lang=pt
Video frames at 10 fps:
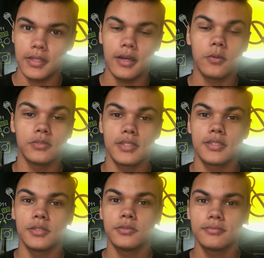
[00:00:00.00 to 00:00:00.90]

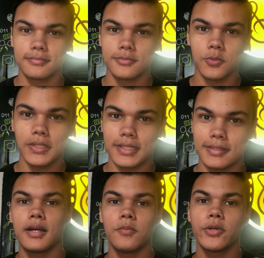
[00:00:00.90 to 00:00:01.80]
aconteceu o Angra.
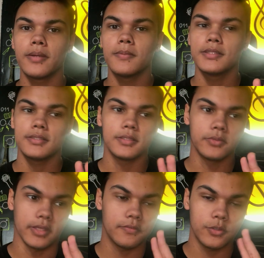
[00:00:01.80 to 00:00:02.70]
Acabou que a banda então
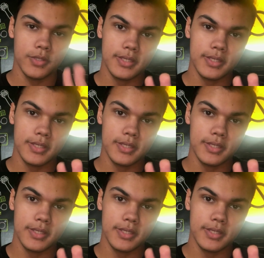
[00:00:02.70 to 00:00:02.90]
teve dois